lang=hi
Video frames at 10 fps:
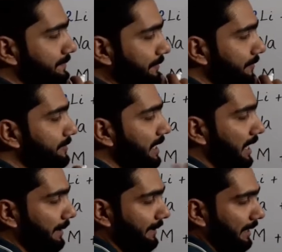तो
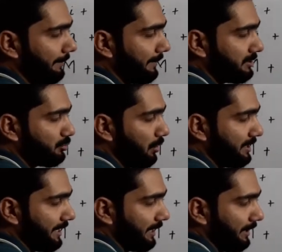यहाँ पर आपके पास टू आ
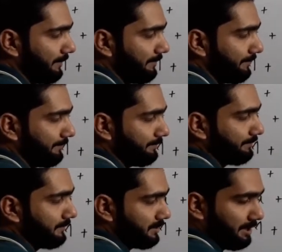जाएगा
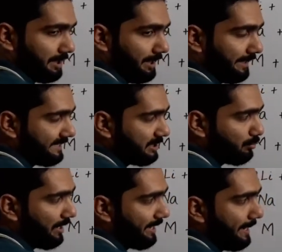ठीक है कैसे
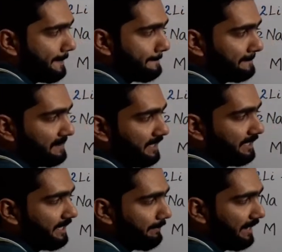टू आ रहा है
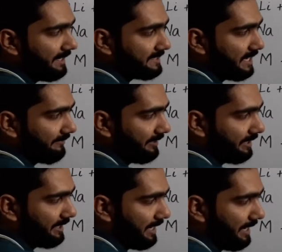ये माइनस हाफ
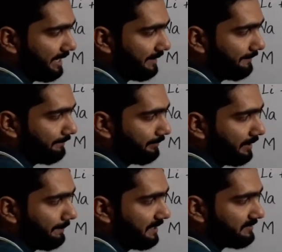है ये यहाँ आया
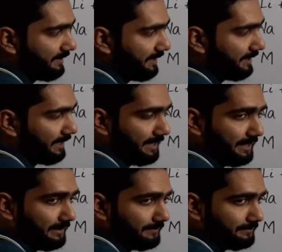ये प्लस वन है यहाँ
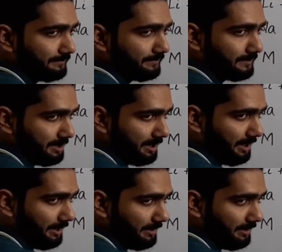आया ठीक है